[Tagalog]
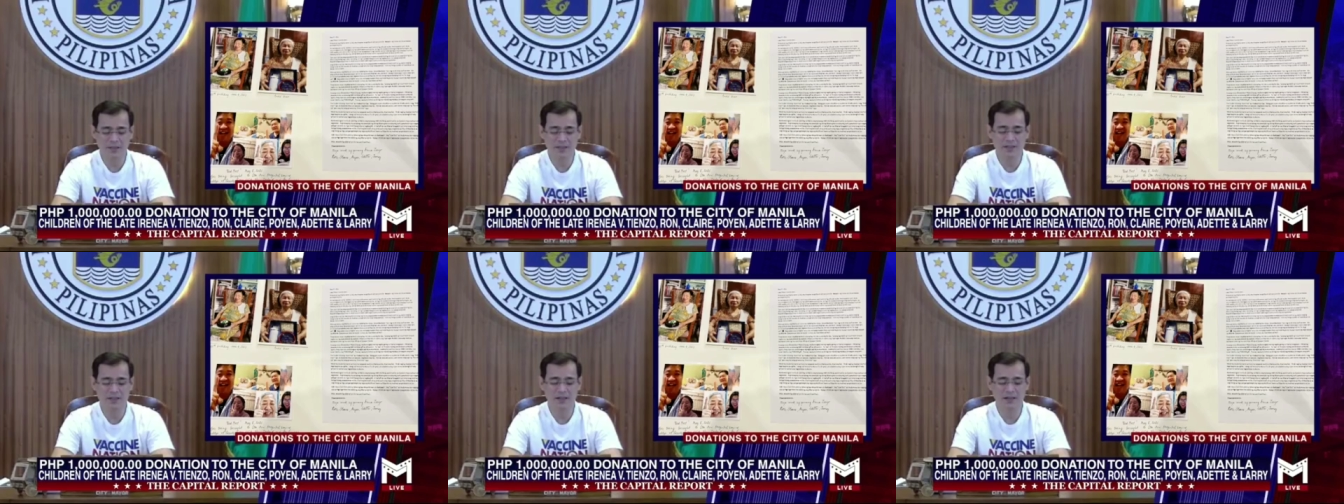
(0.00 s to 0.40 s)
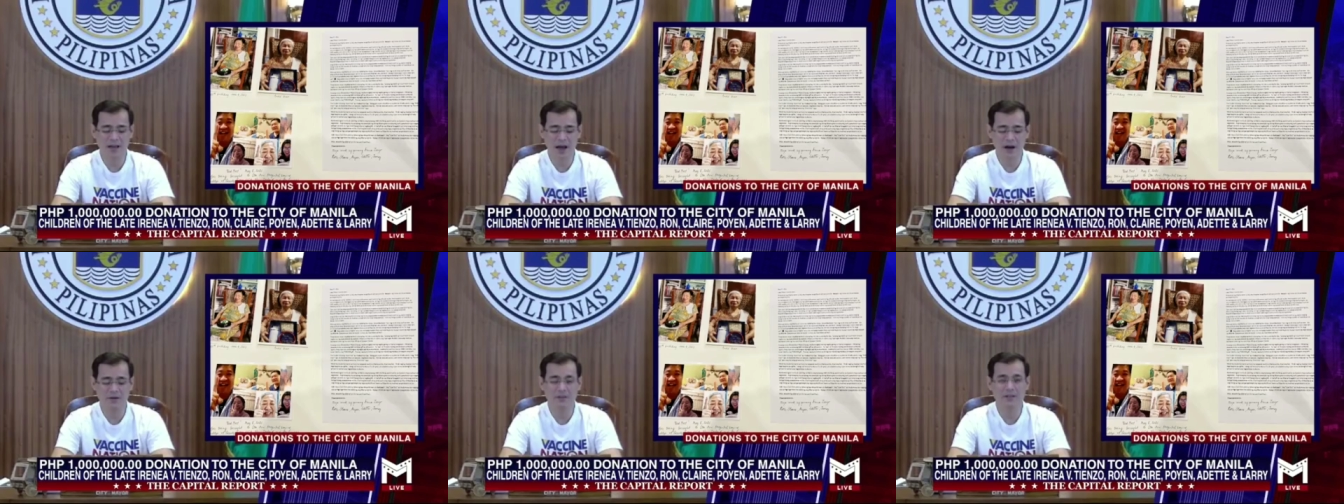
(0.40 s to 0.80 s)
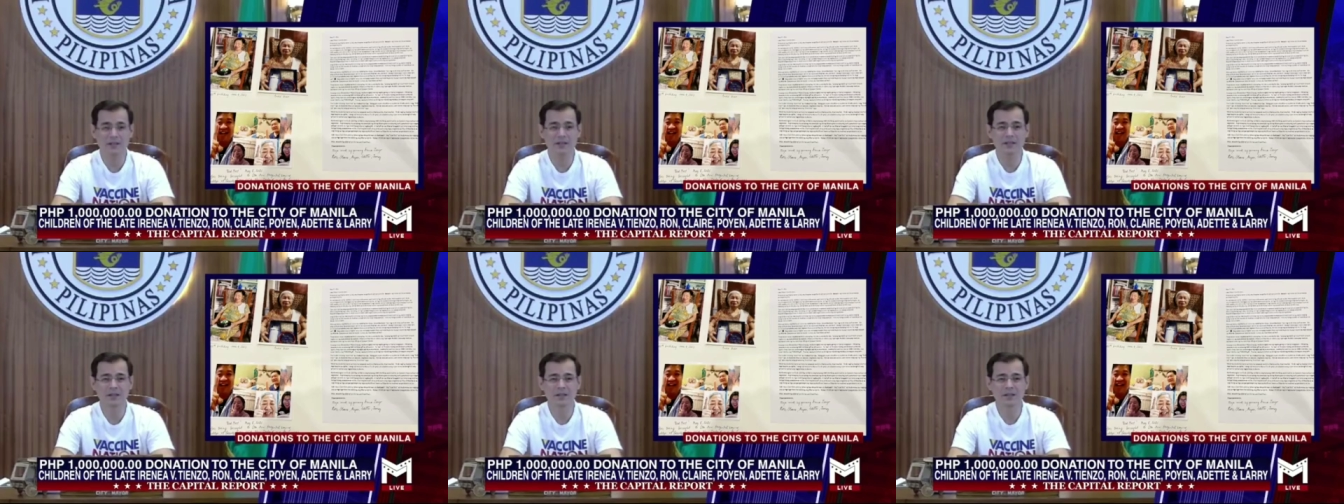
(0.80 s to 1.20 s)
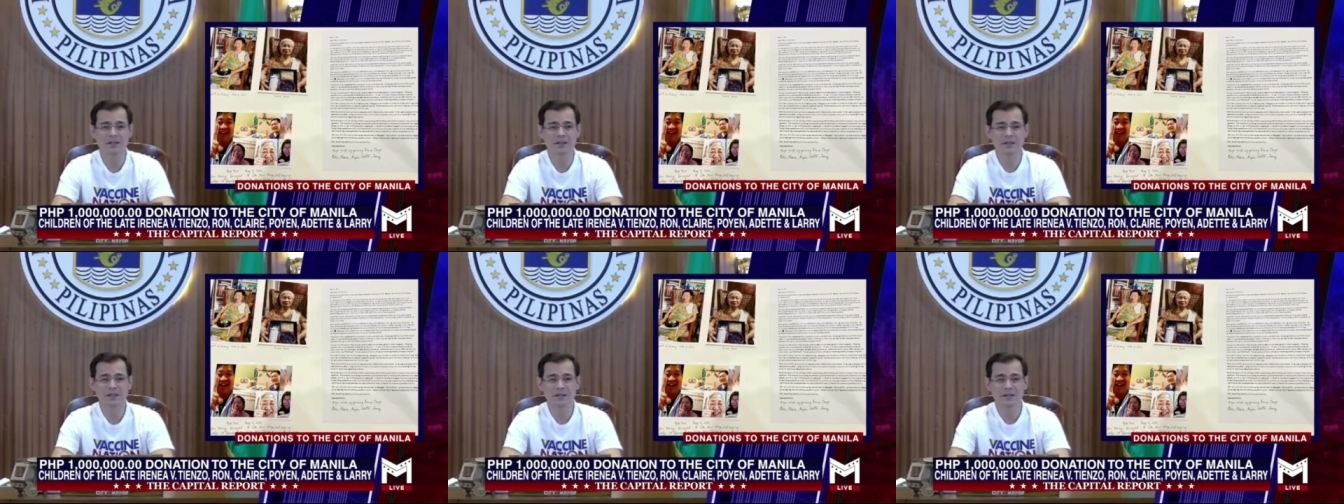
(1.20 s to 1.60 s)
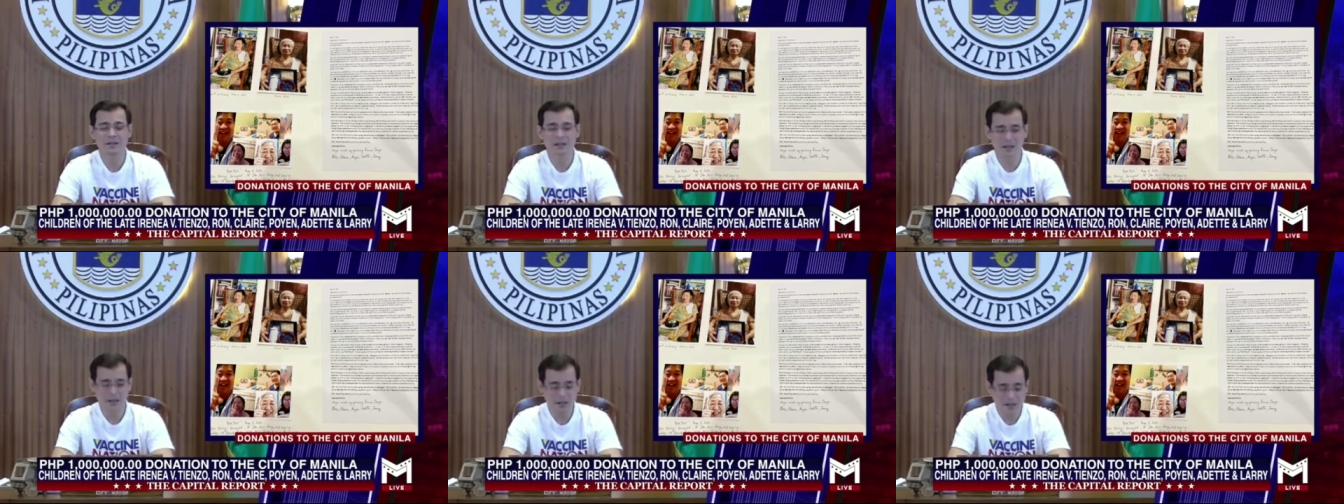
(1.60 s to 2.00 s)
and Larry,
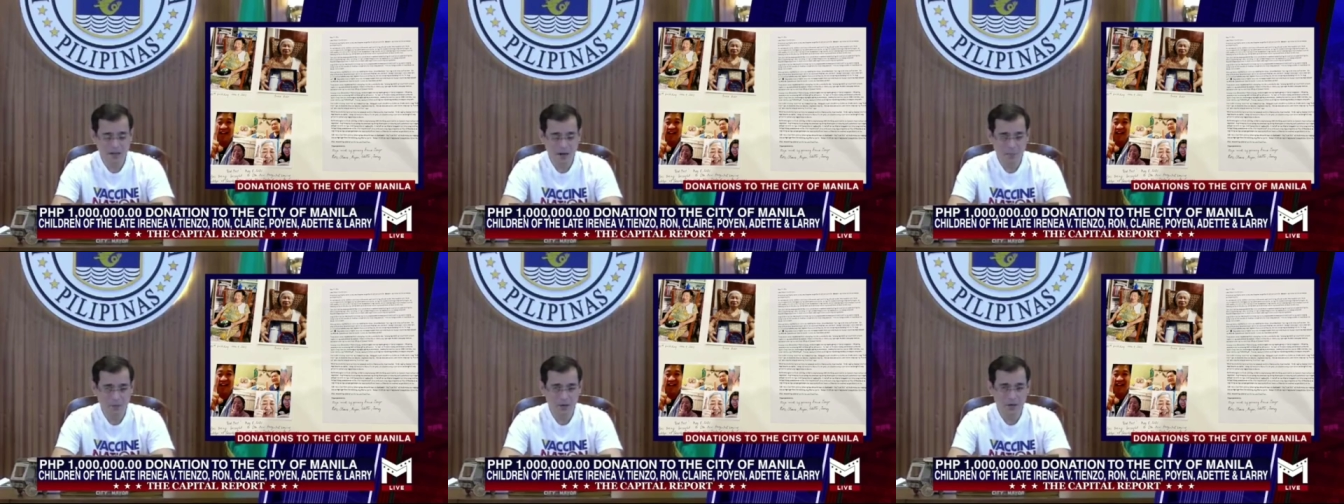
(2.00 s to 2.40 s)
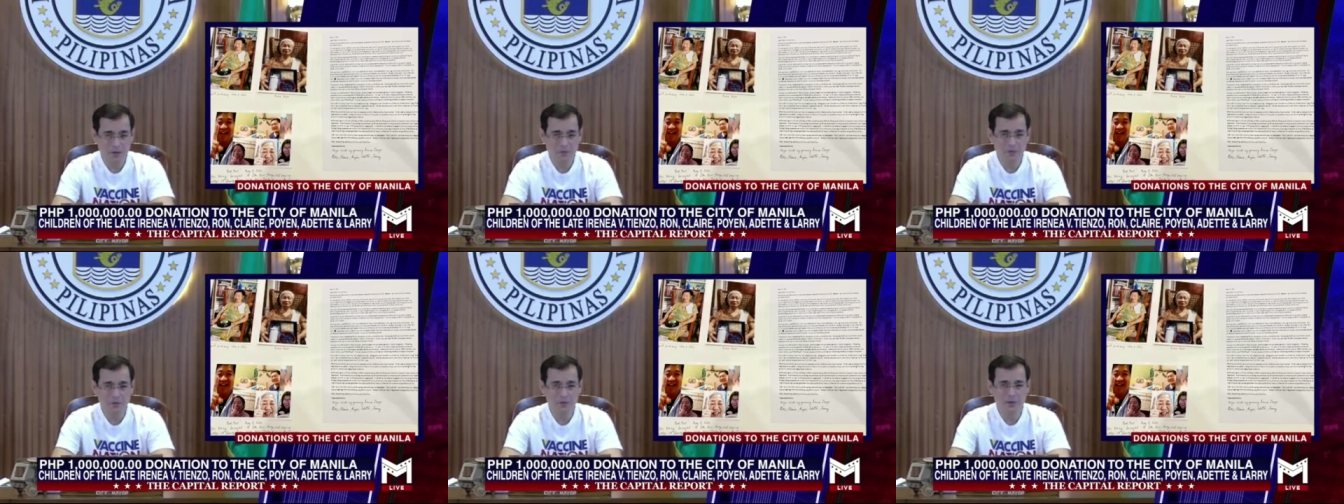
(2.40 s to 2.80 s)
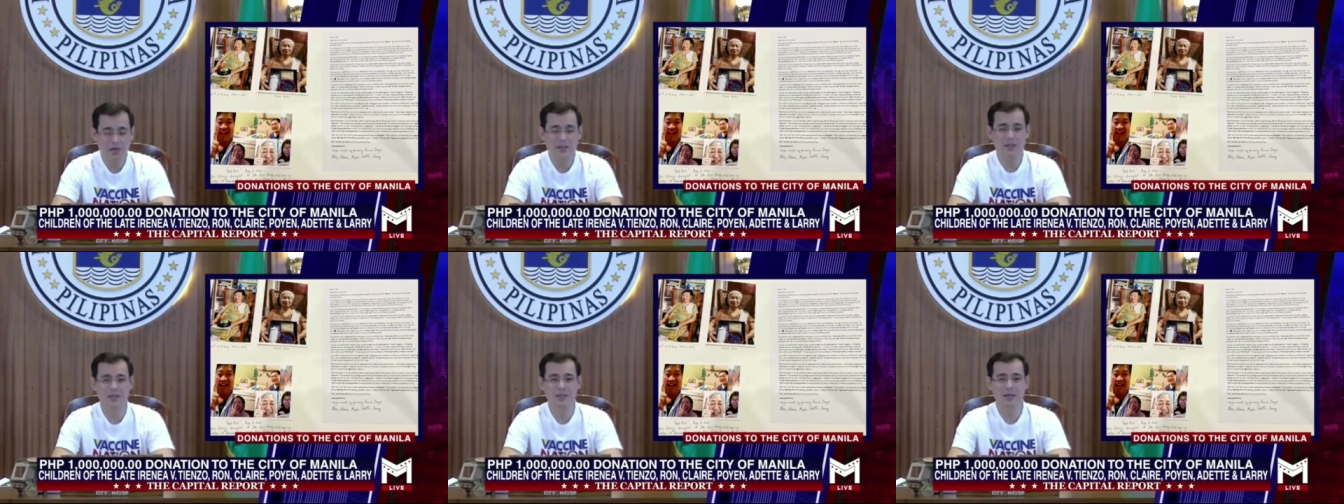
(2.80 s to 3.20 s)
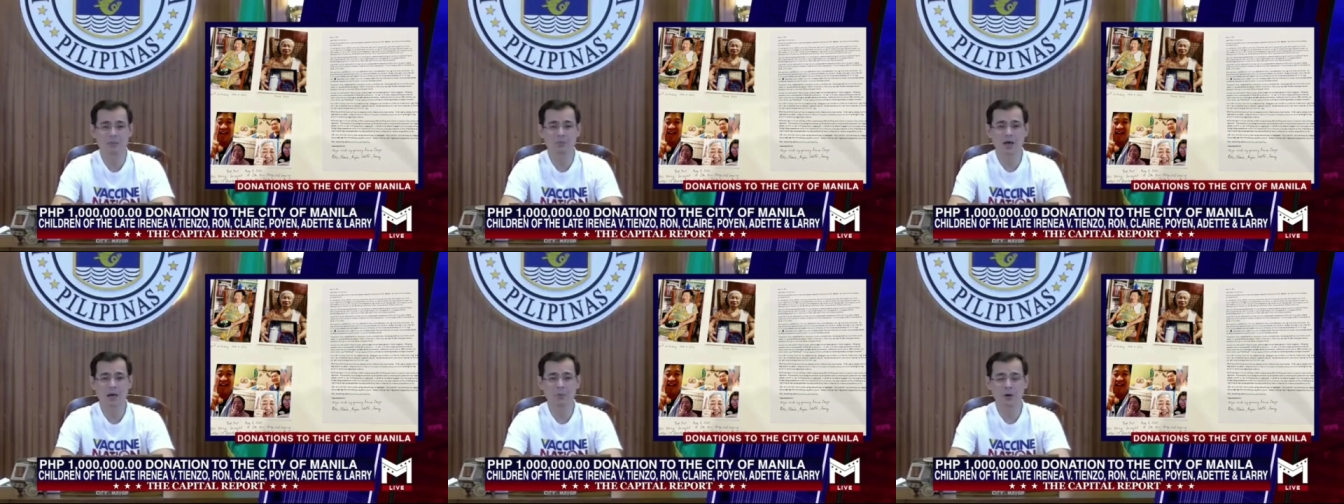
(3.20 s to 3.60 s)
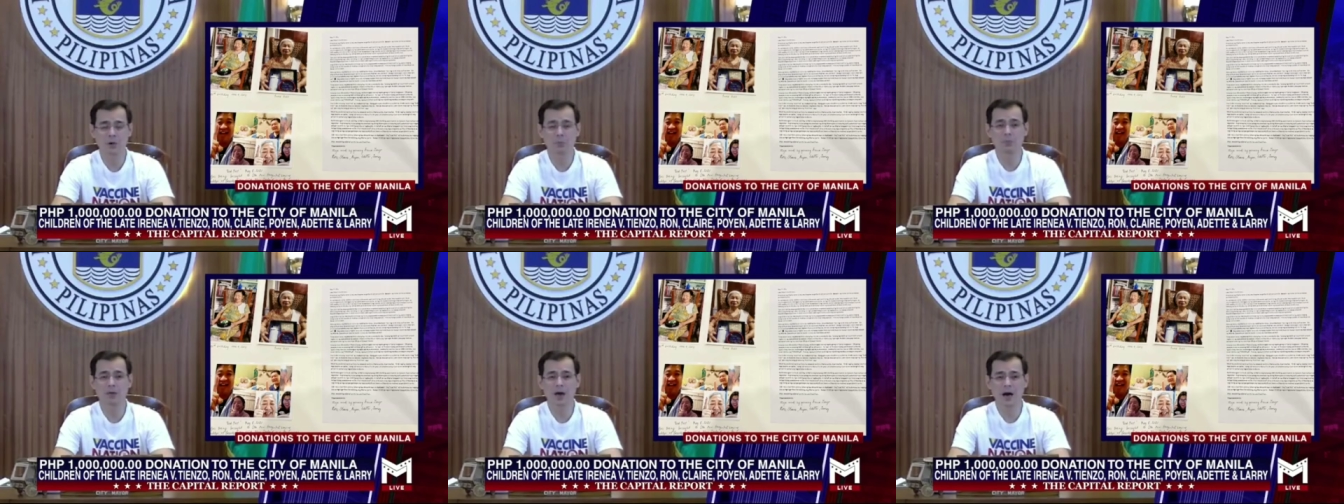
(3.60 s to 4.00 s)
nakikiramay ako at the same time
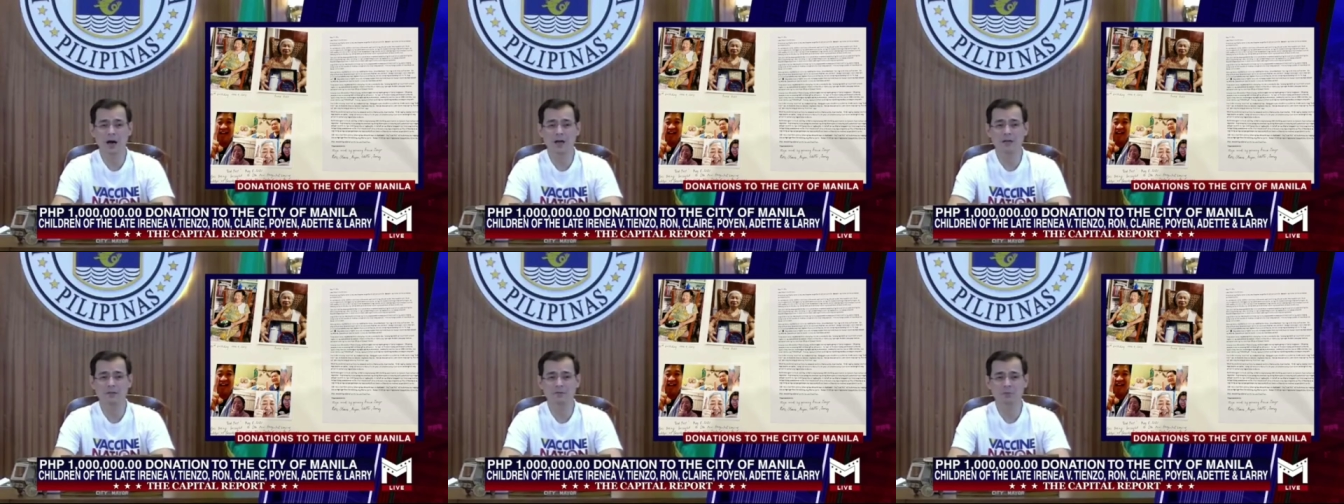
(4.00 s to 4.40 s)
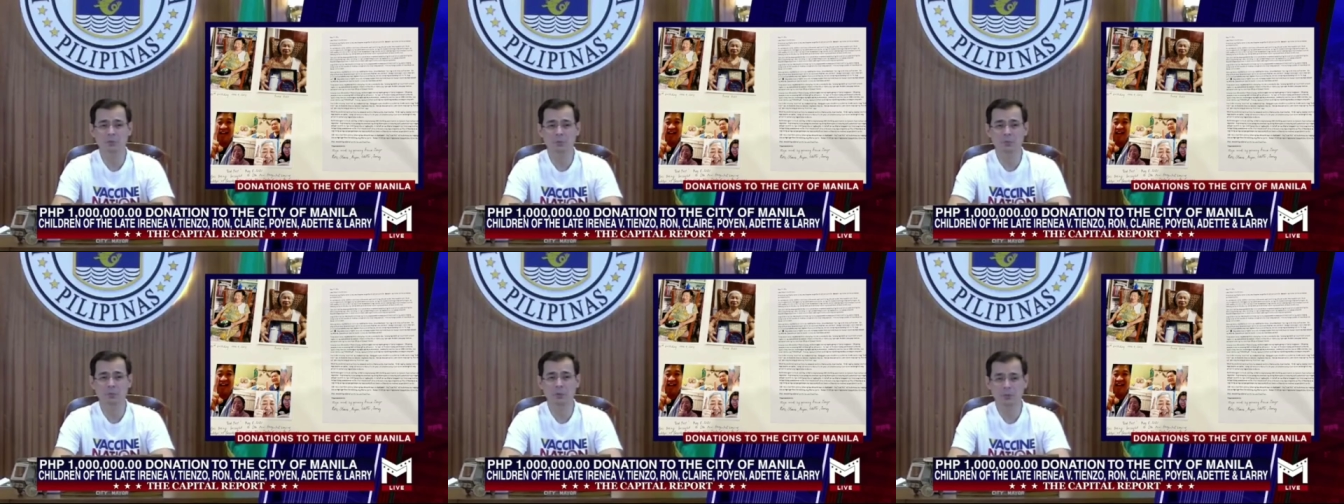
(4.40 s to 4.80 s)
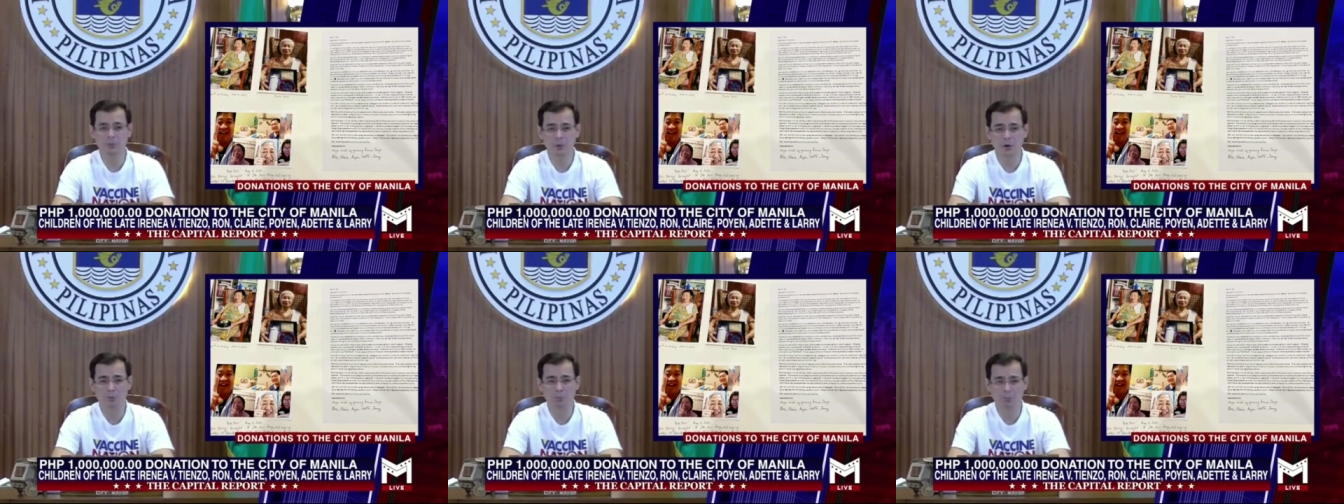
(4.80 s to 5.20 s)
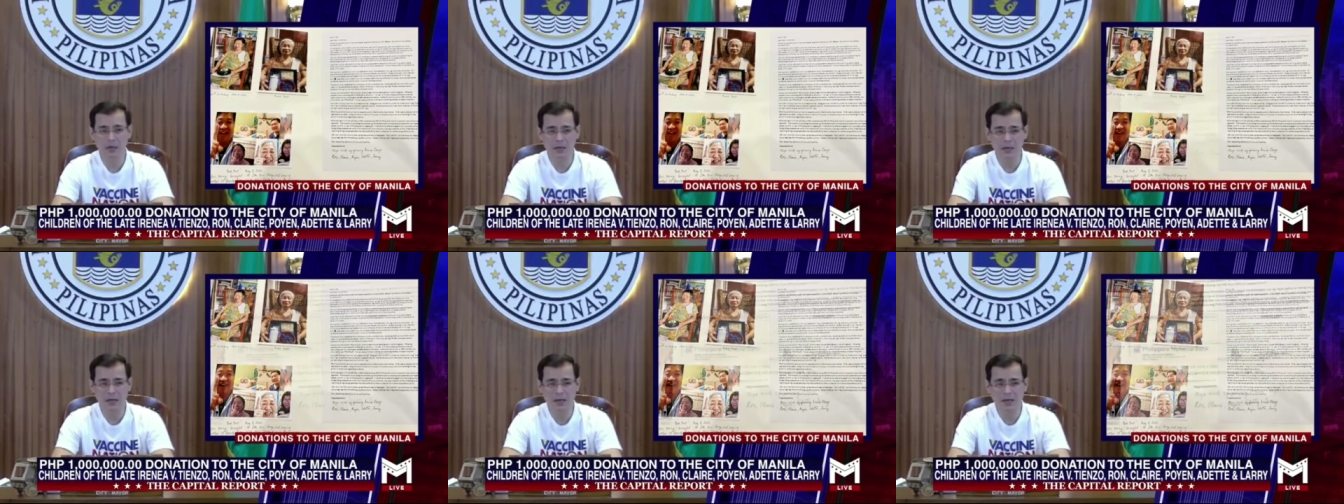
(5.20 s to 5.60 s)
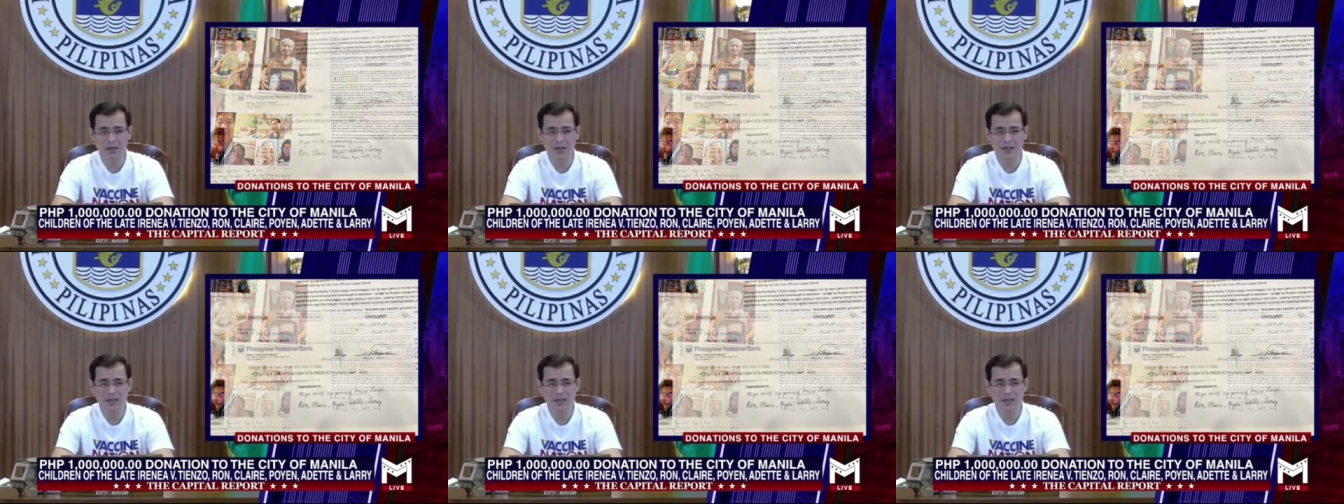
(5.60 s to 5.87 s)
on behalf of the people of Manila,